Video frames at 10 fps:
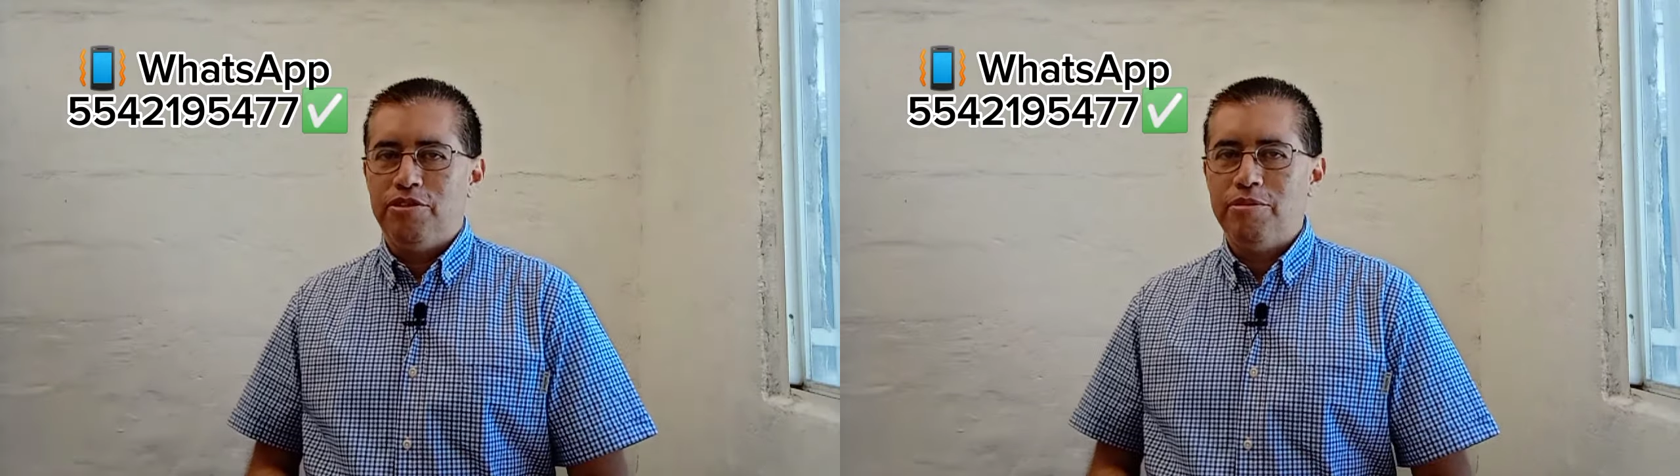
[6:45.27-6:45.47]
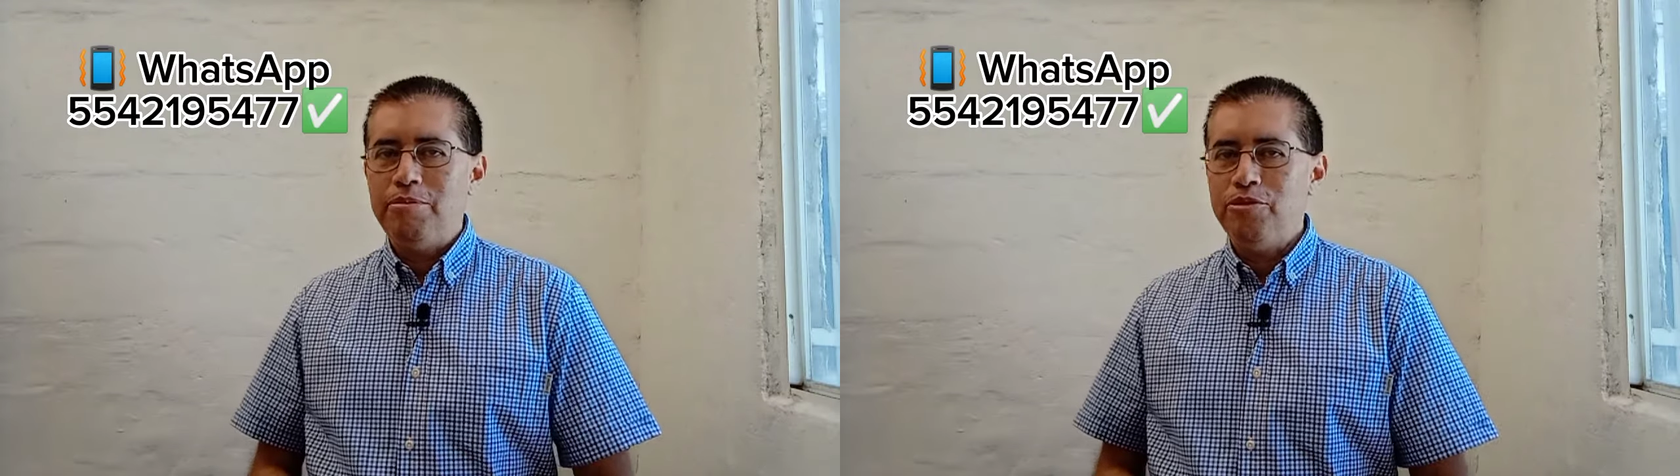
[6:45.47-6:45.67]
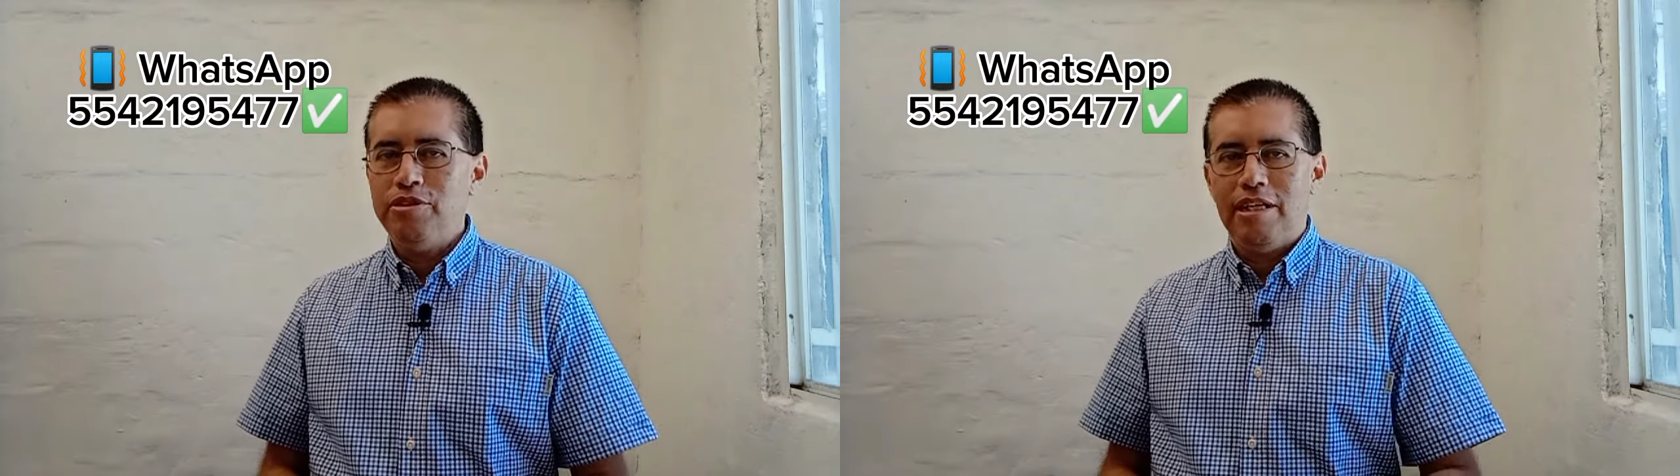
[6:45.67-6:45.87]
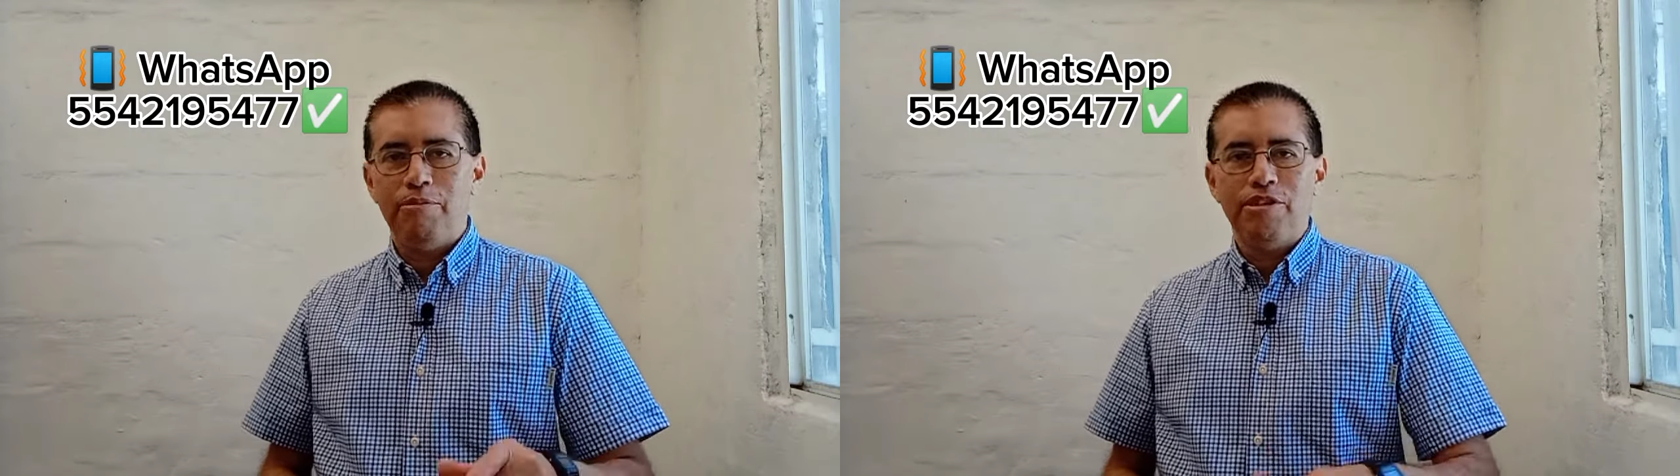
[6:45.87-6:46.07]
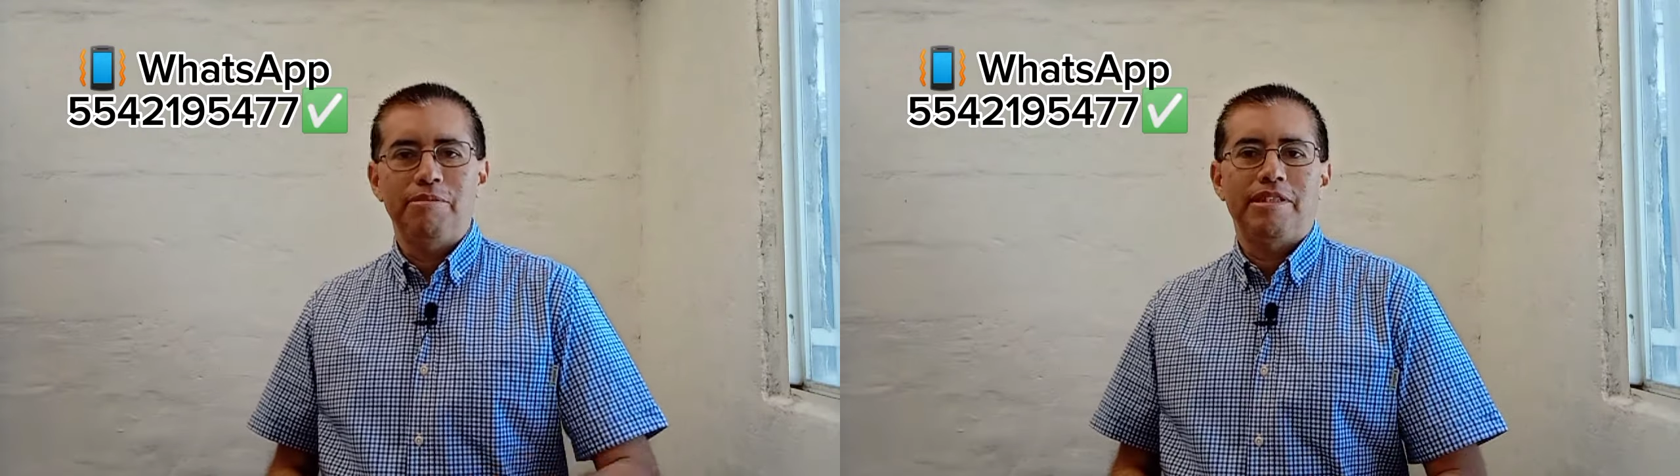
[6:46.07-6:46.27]
Nos vemos la
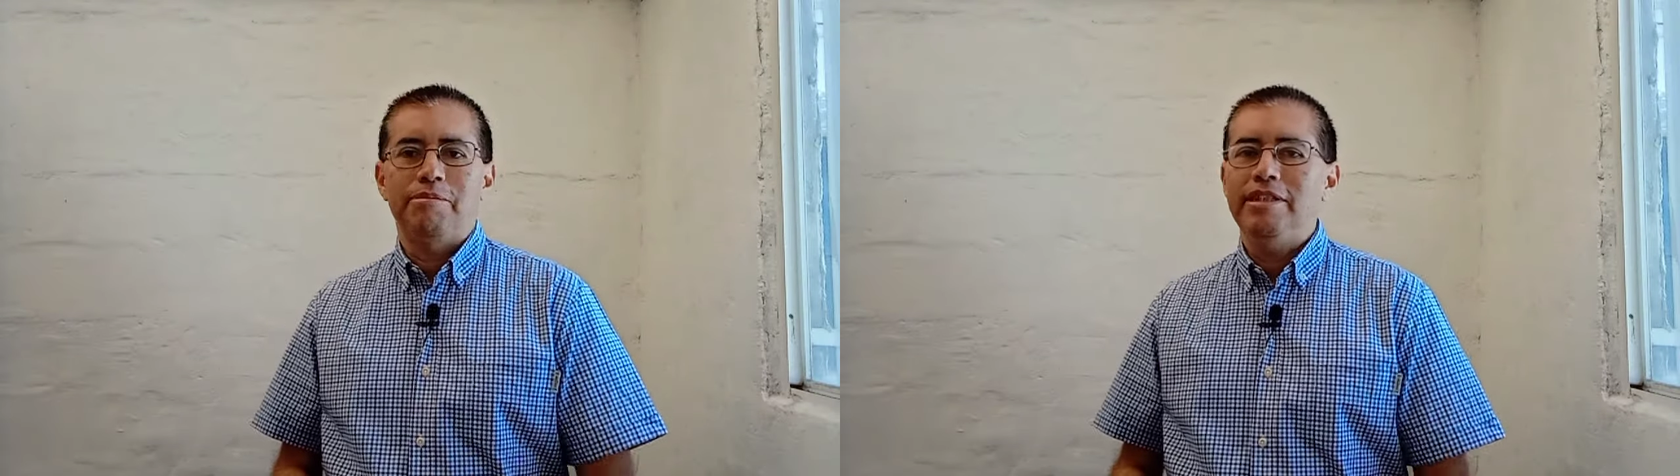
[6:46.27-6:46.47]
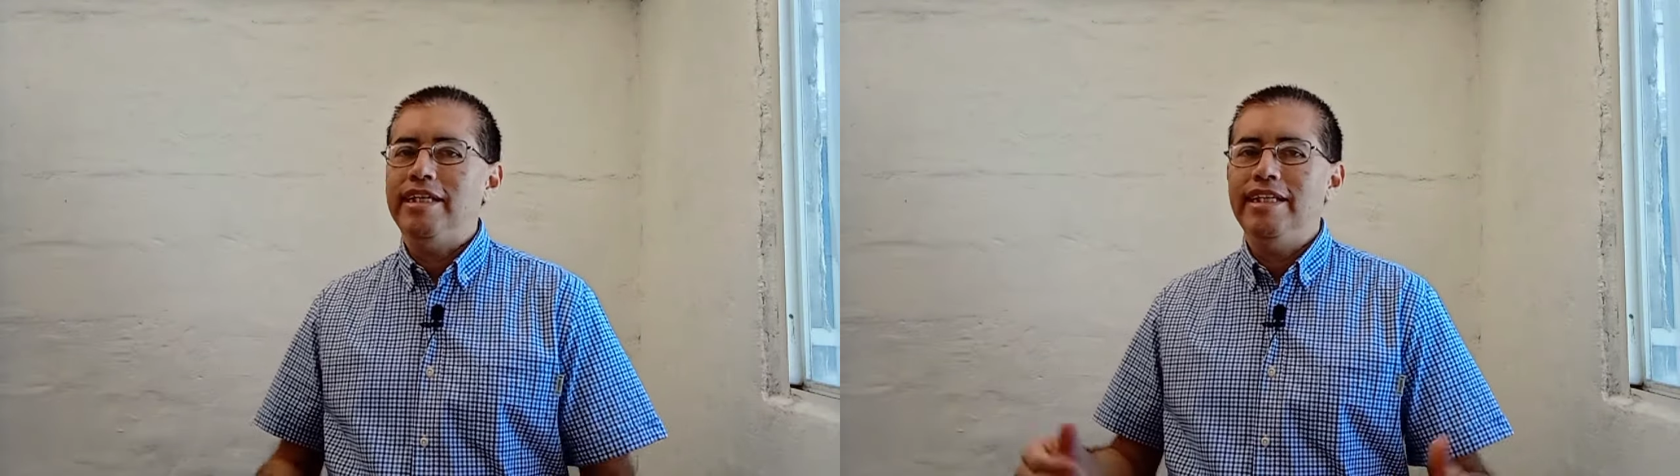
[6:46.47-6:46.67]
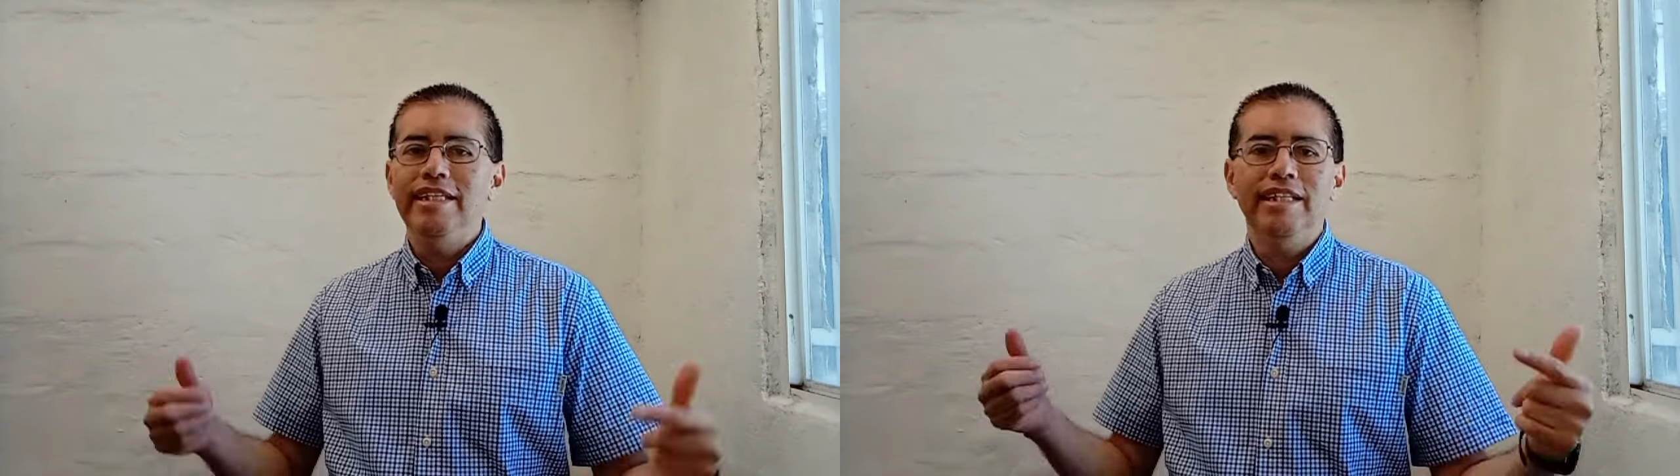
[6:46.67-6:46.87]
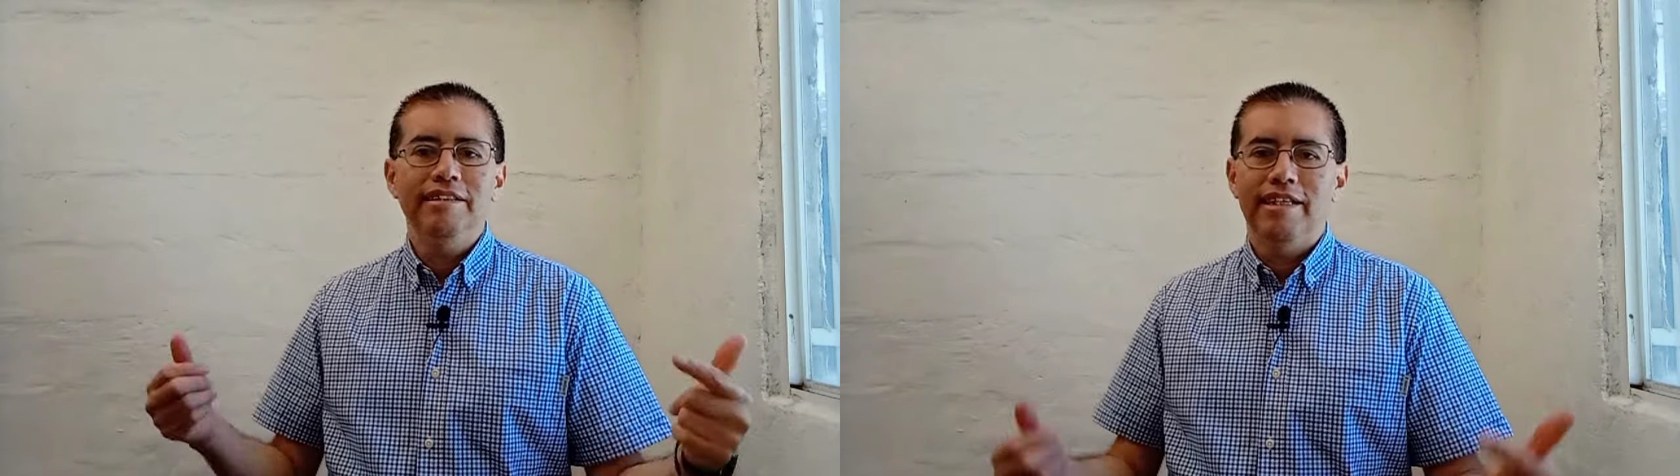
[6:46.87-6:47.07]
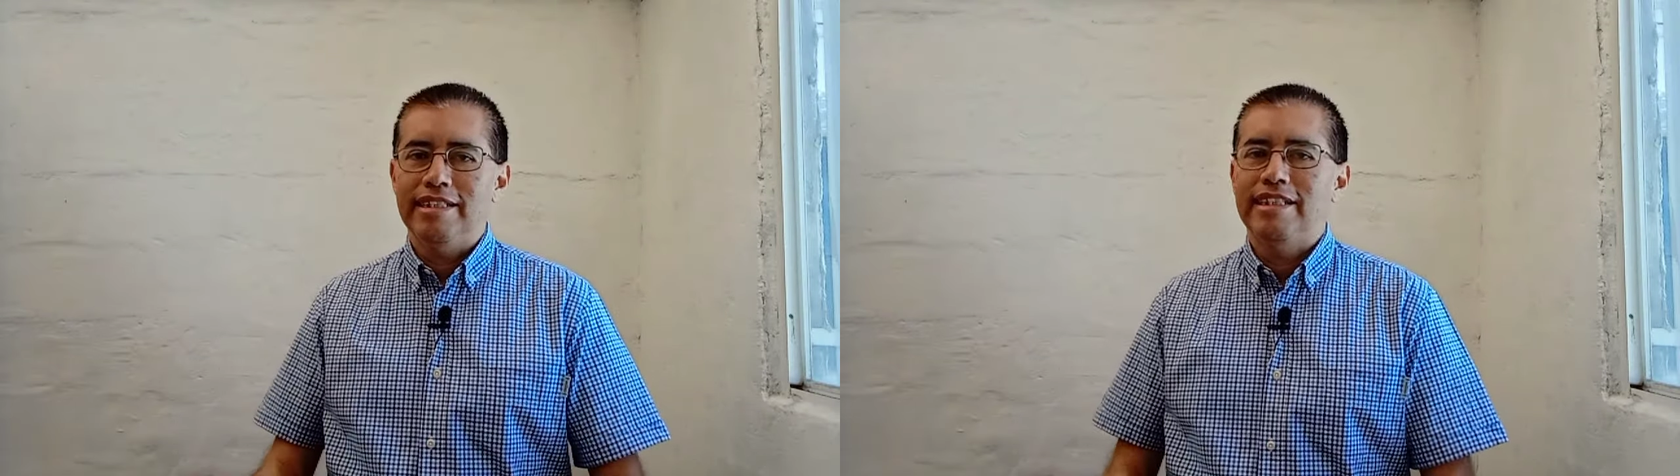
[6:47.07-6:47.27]
próxima semana
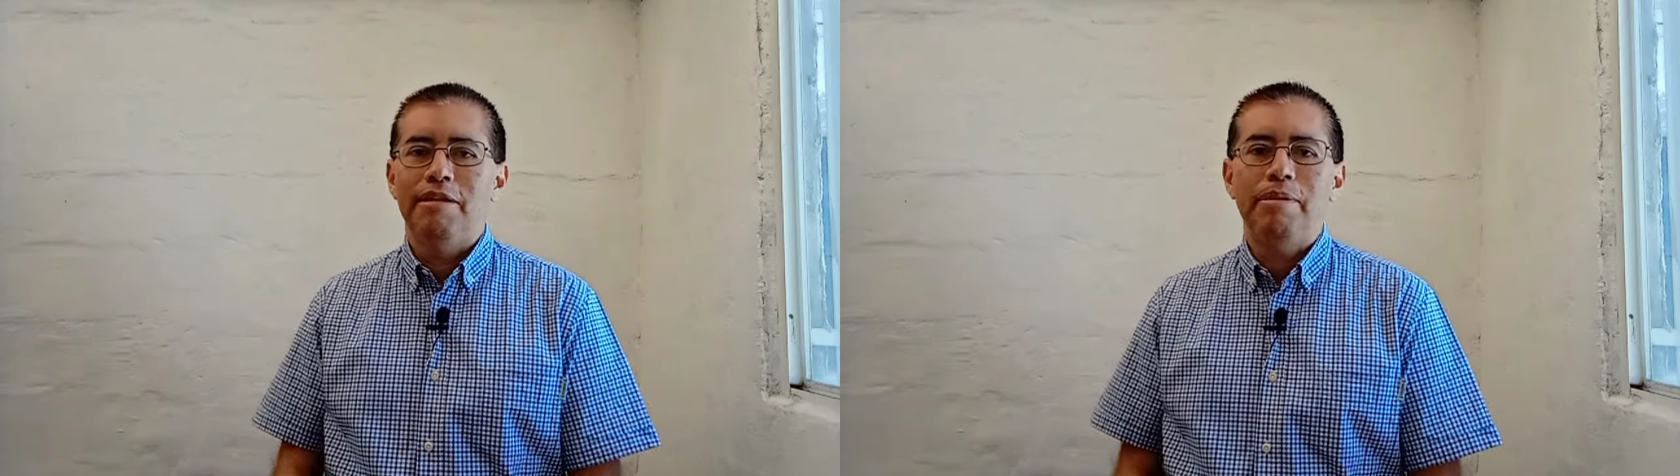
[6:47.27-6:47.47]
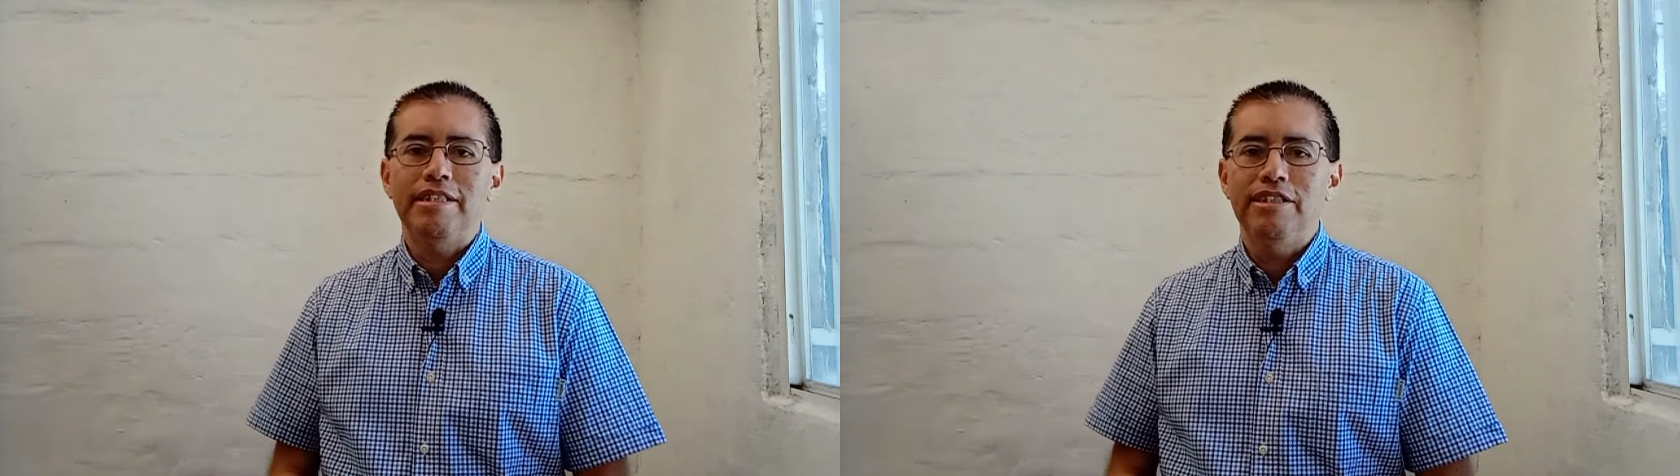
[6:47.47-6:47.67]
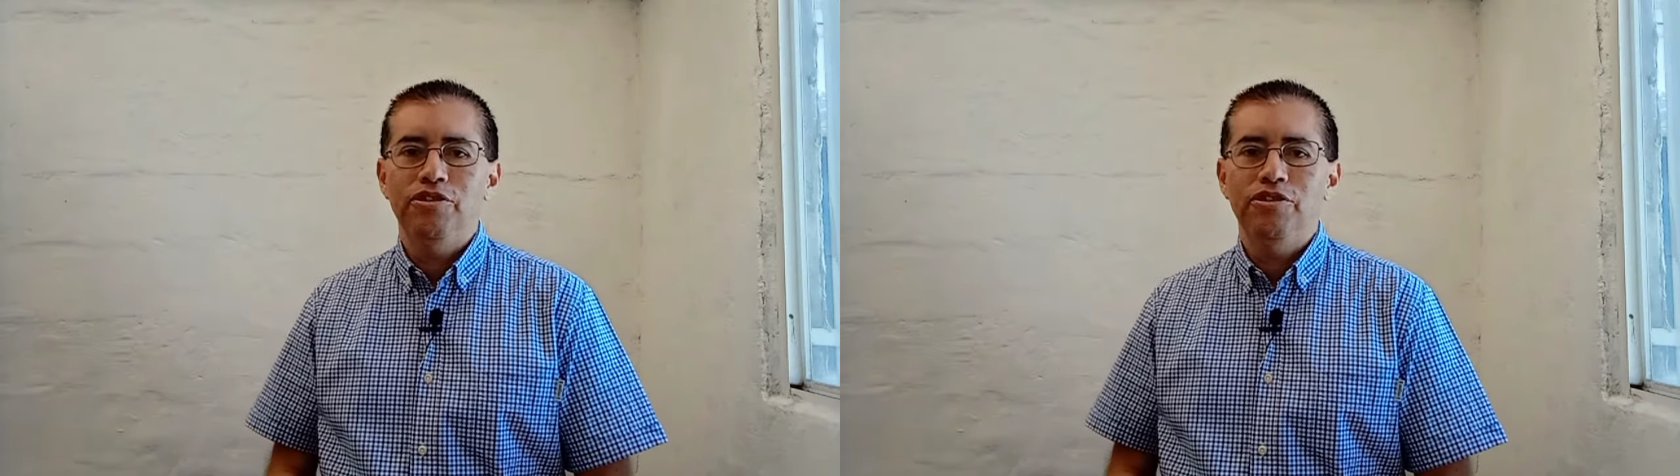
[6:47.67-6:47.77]
y que se la pasen